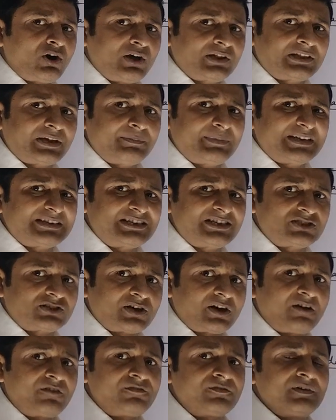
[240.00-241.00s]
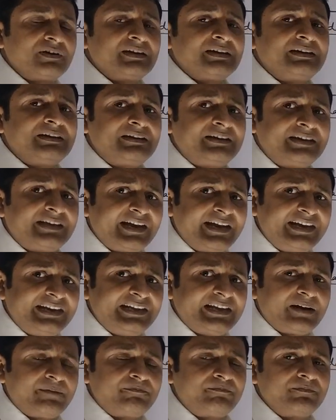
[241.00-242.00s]
ऑन द बेसिस ऑफ
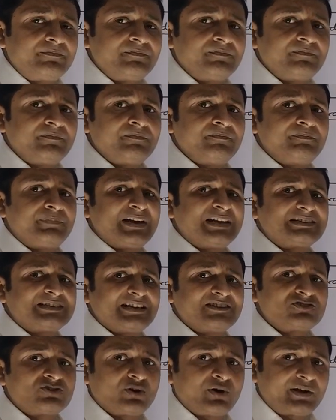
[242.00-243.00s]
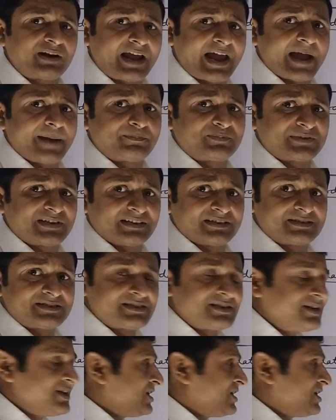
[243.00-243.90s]
क्रेनियम प्रेजेंस और एबसेंस